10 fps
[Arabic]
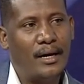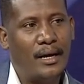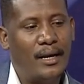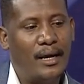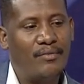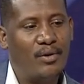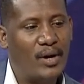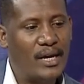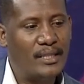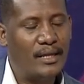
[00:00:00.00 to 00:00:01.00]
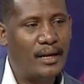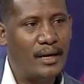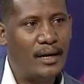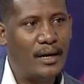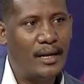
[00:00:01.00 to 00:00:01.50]
الفوائد
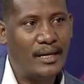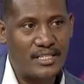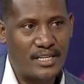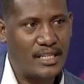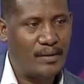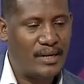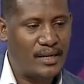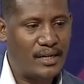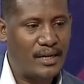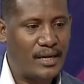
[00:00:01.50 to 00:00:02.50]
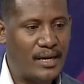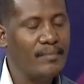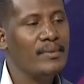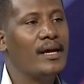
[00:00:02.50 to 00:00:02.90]
الاقتصادية من هذا القرار